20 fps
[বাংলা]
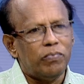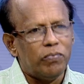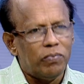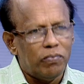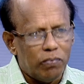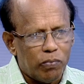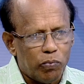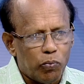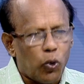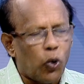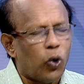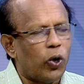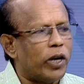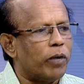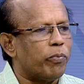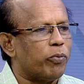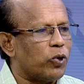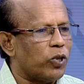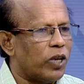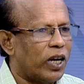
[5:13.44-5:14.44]
বোর্ডের
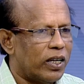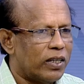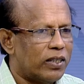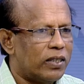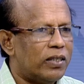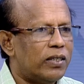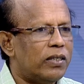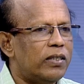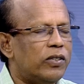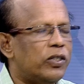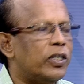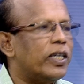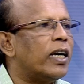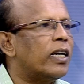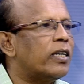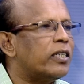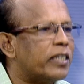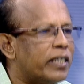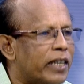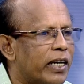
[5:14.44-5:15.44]
প্রধান যেখানে
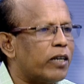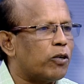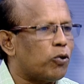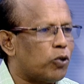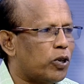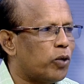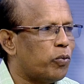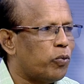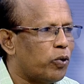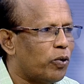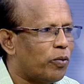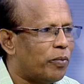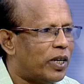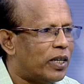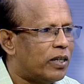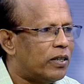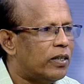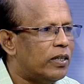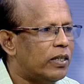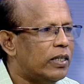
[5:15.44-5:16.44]
সেখানে কথা বলবেন
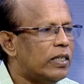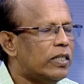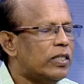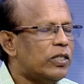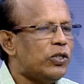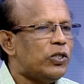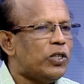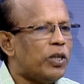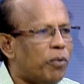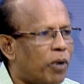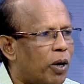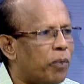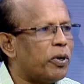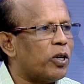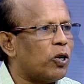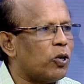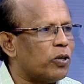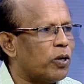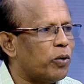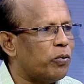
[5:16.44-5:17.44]
যেভাবে কথা
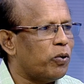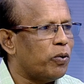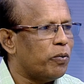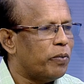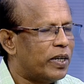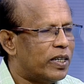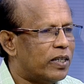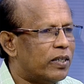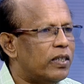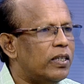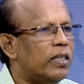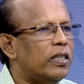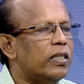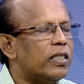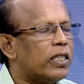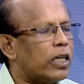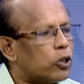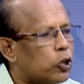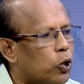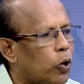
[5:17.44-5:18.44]
বলবেন তার
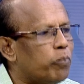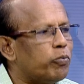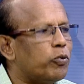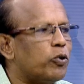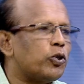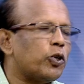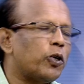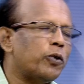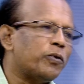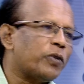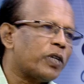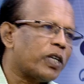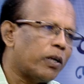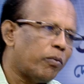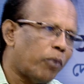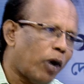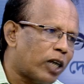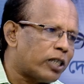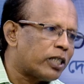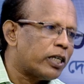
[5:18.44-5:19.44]
শব্দচয়ন থেকে
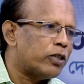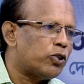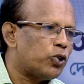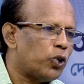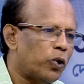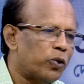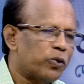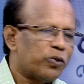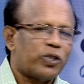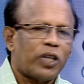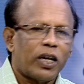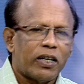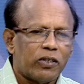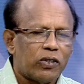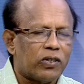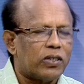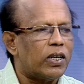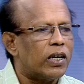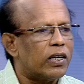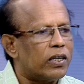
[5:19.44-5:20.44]
ভাষা চয়ন তার স্থান
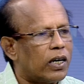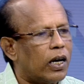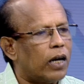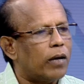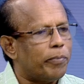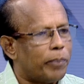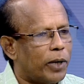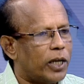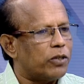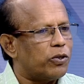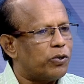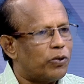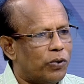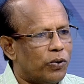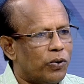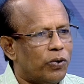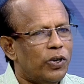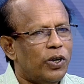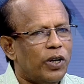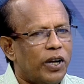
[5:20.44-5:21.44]
কাল পাত্র
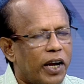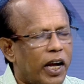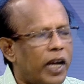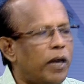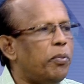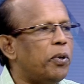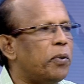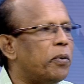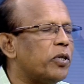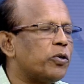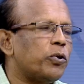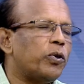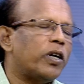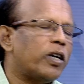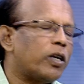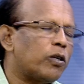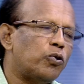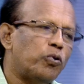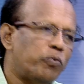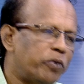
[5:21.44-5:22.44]
এই বিবেচনাটা
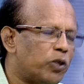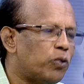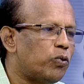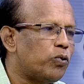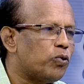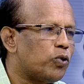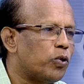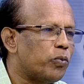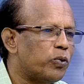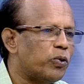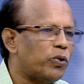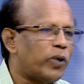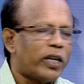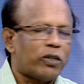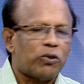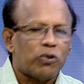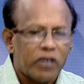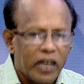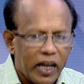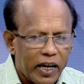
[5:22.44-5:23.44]
খুবই গুরুত্বপূর্ণ একজন
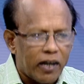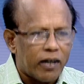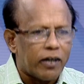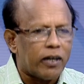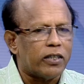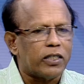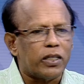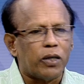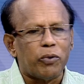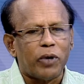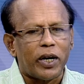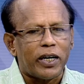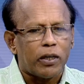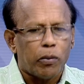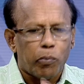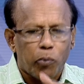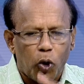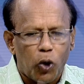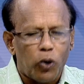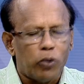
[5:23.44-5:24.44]
ক্রিকেটার যেমন একটা বল
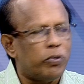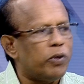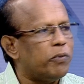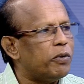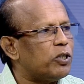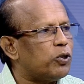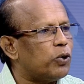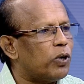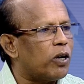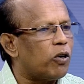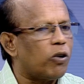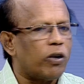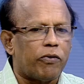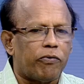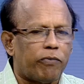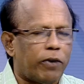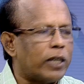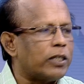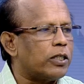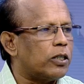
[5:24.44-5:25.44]
বিবেচনা করে
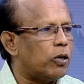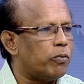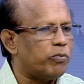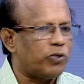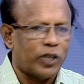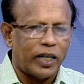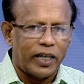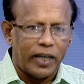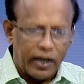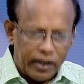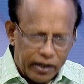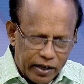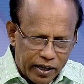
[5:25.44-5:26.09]
ফ্র্যাকশন অফ সেকেন্ডে